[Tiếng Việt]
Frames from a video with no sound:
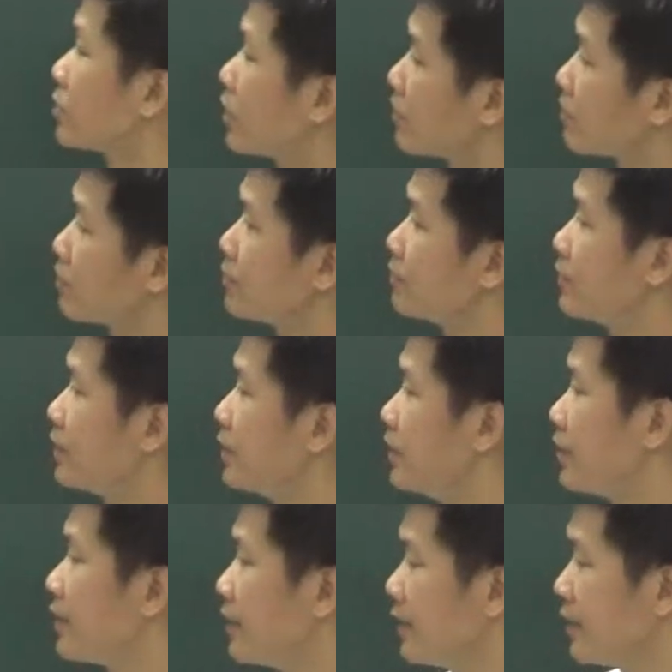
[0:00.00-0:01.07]
song
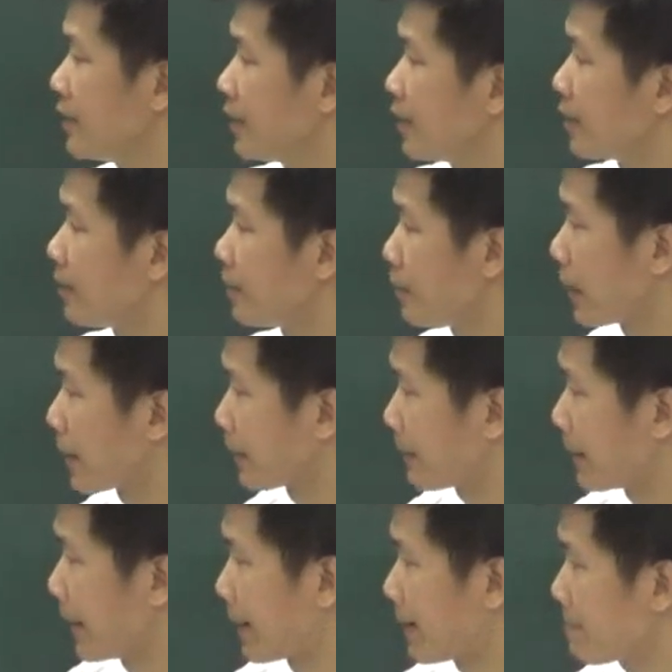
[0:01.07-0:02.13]
với cái à, mặt
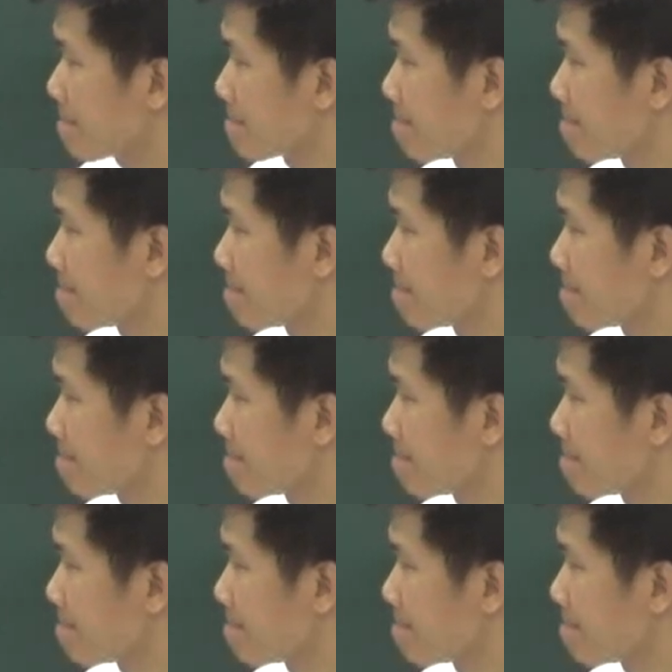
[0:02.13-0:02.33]
phẳng